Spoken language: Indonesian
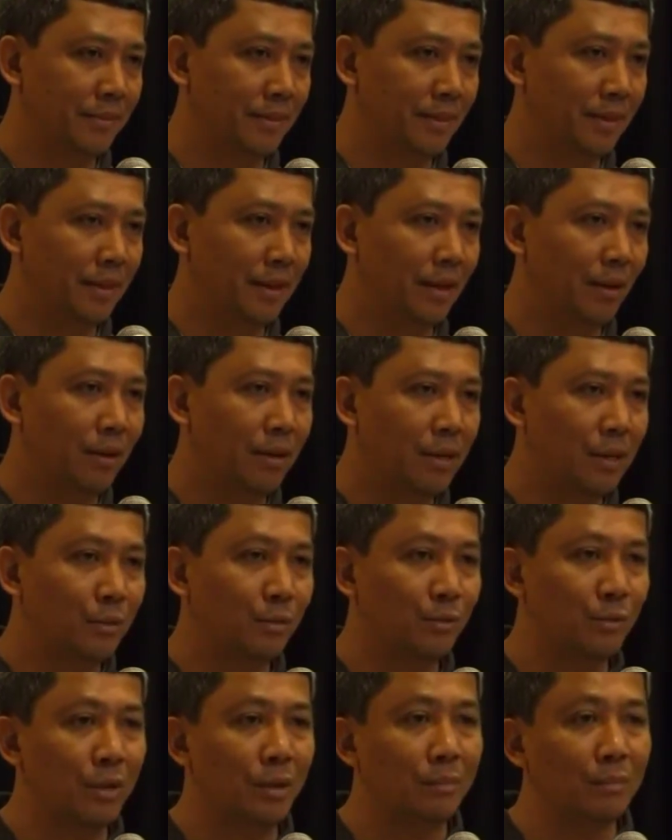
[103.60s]
Ya, kalau ada
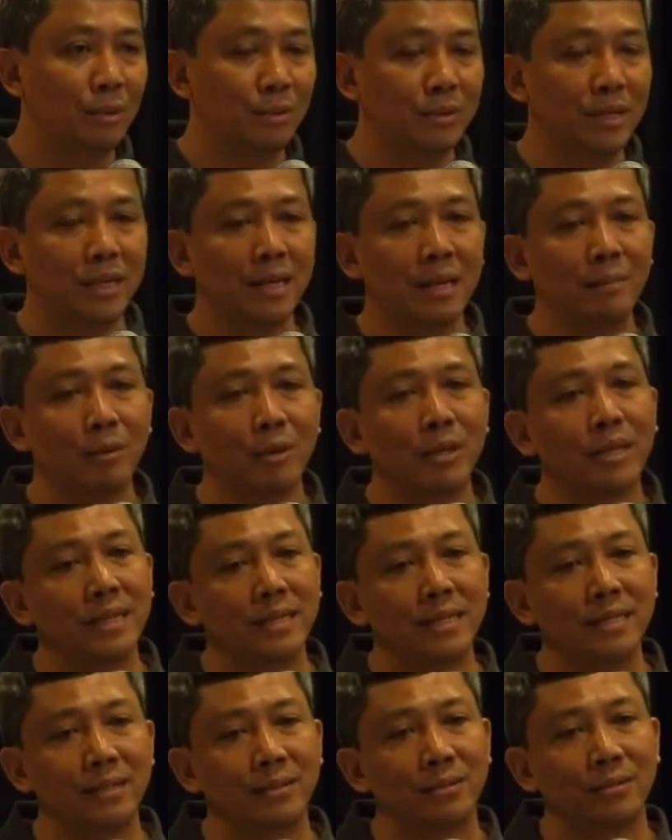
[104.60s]
sesuatu yang baru, saya kira poinnya
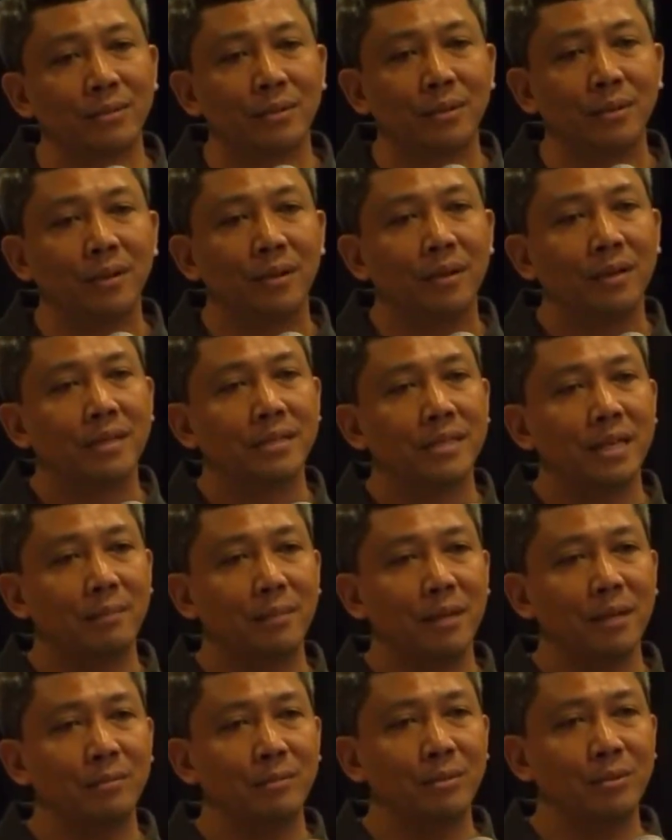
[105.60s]
di situ.
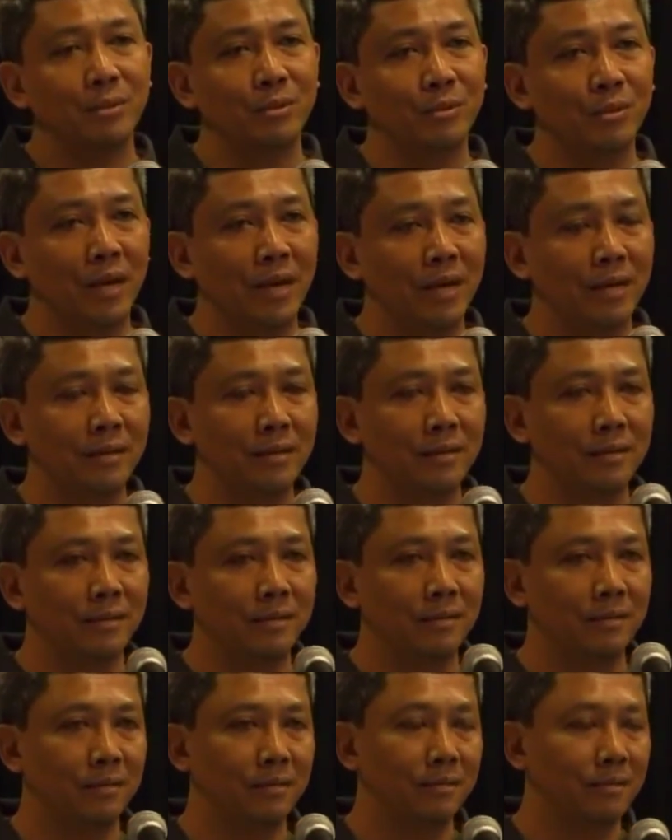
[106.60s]
Siapa yang bunuh Tuhan?
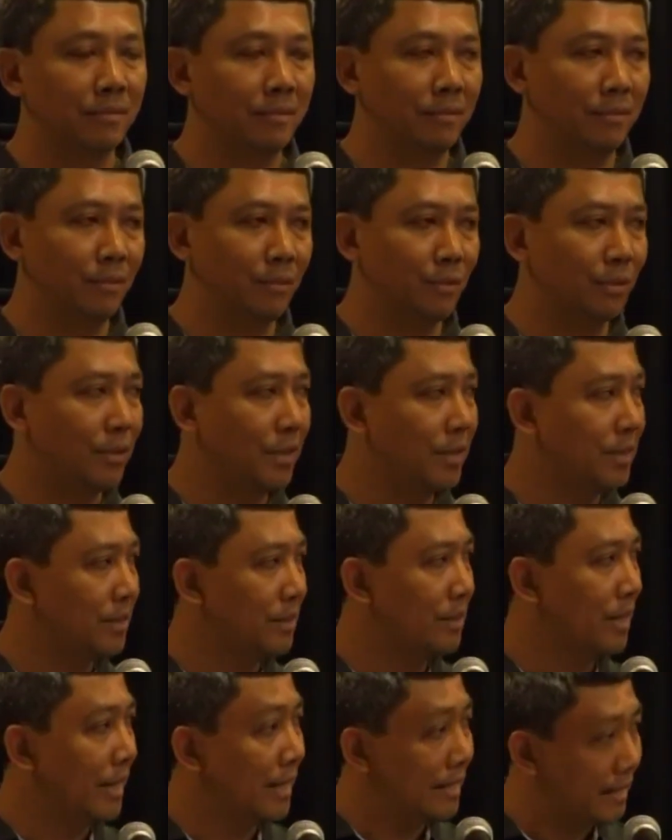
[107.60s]
Untuk
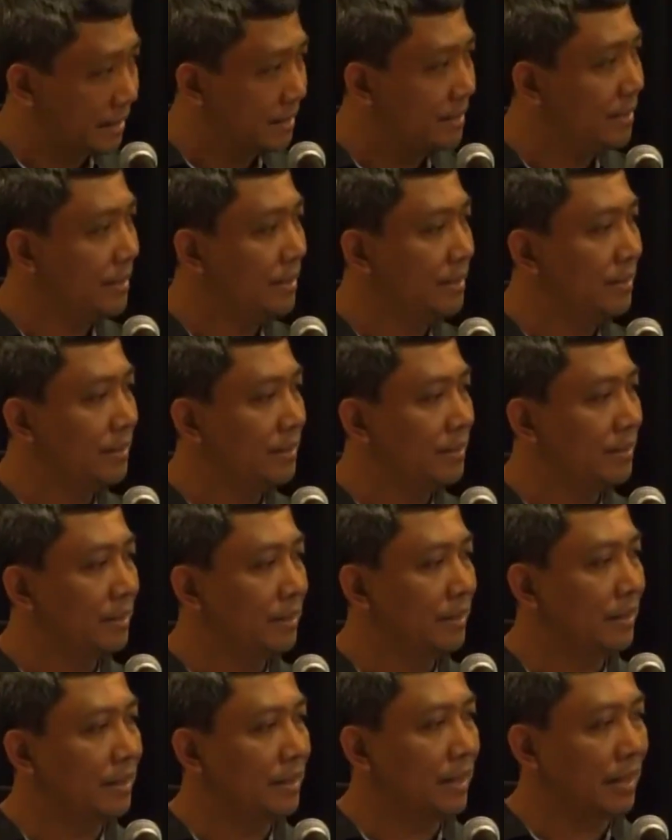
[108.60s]
Nietzsche ya kita sendiri,
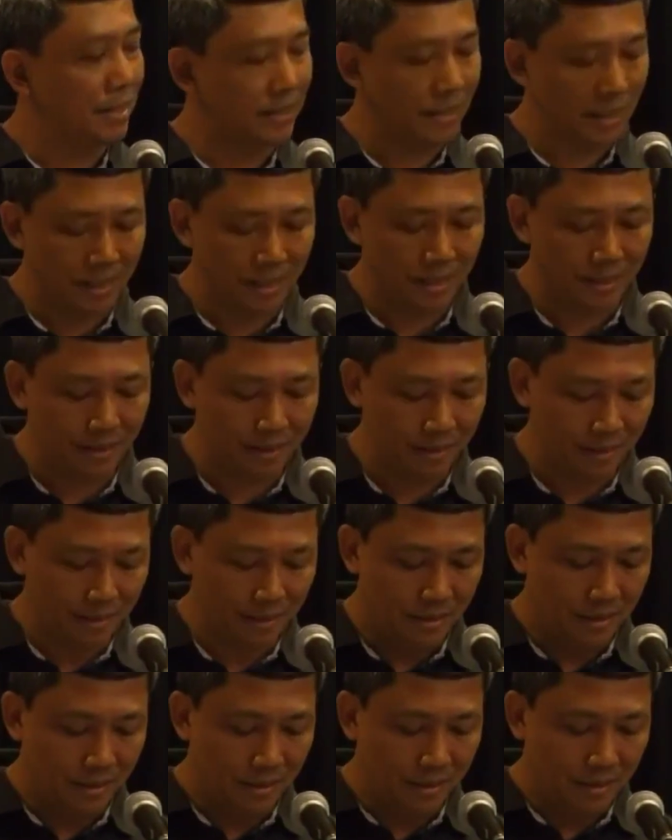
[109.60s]
kita kita ini
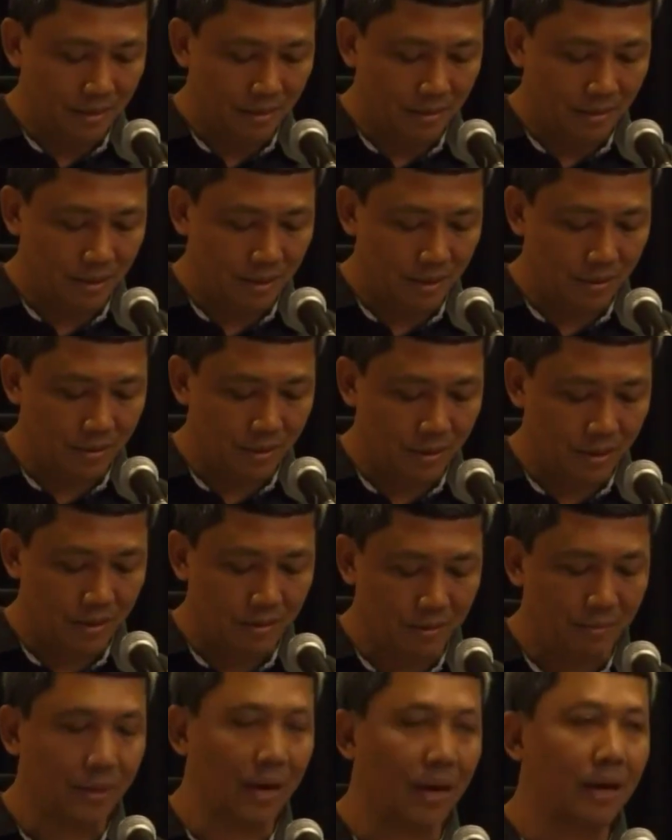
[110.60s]

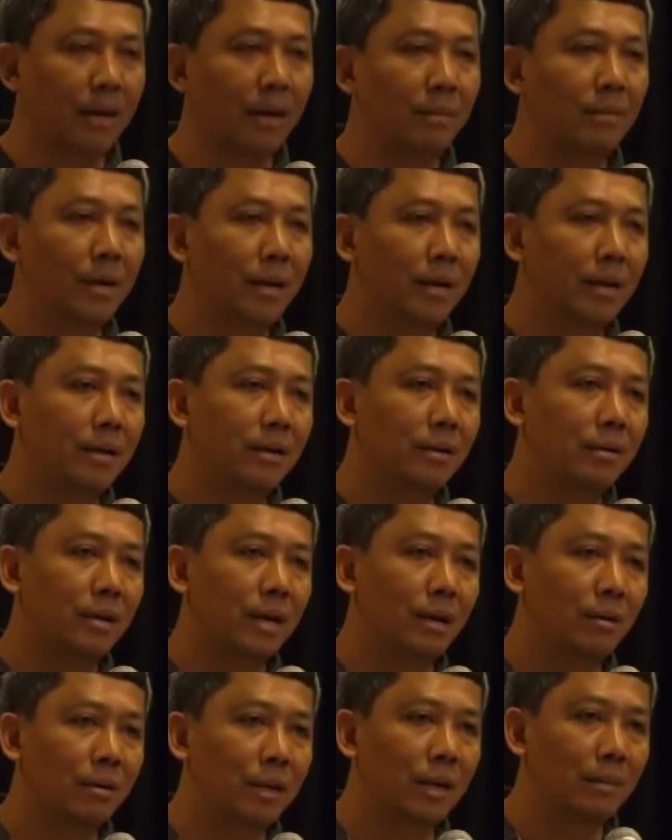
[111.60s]
orang-orang beragama,
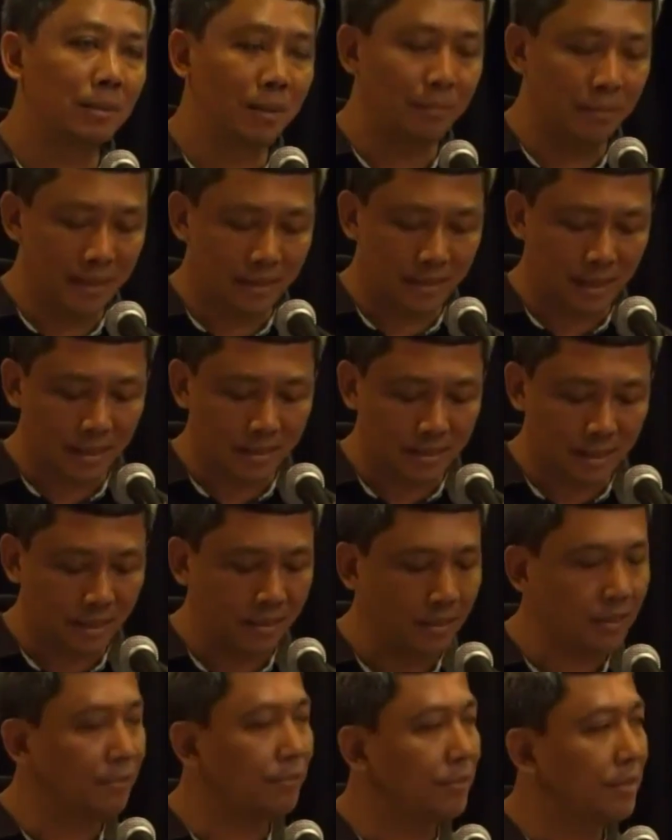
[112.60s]
orang-orang bermental
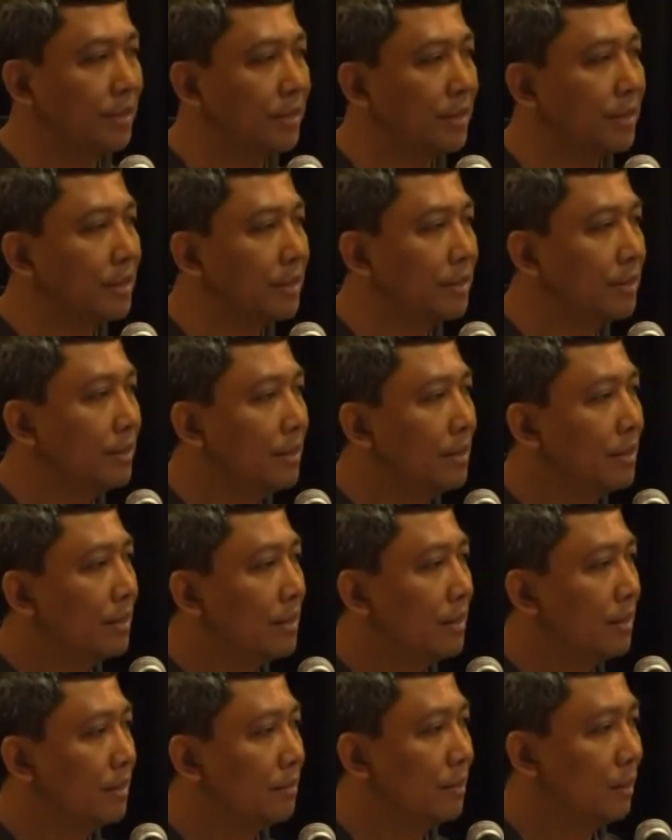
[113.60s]
saintifik yang
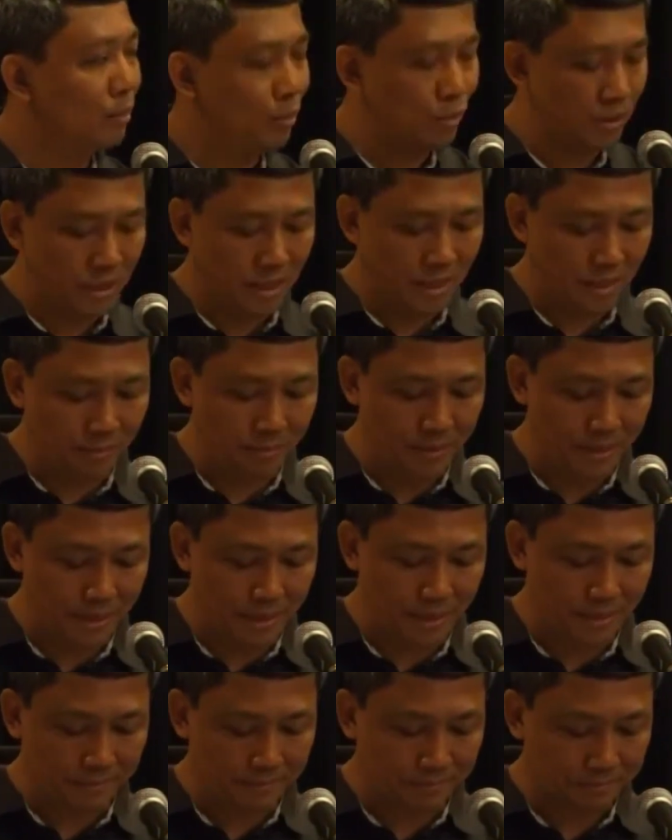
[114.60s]
e, memuja
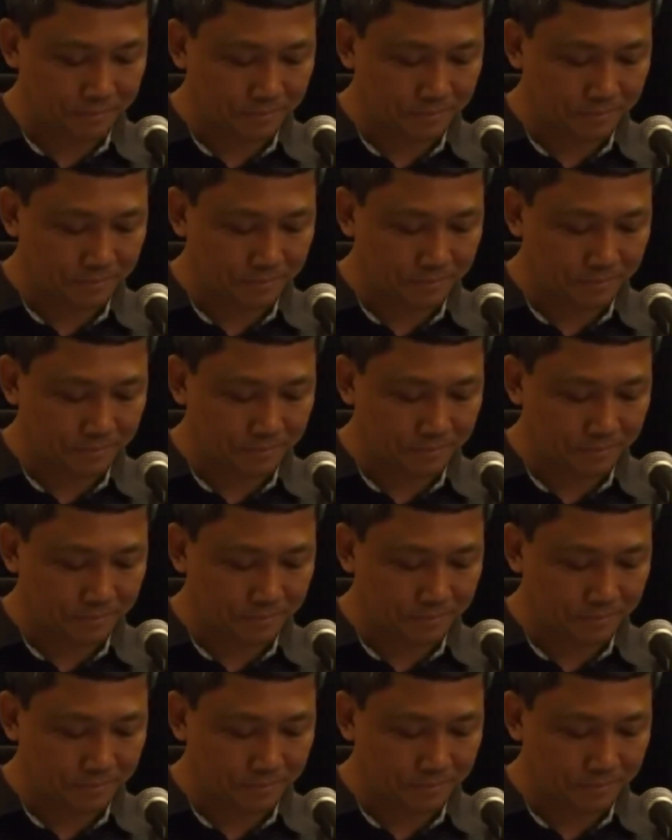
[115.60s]
kebenaran.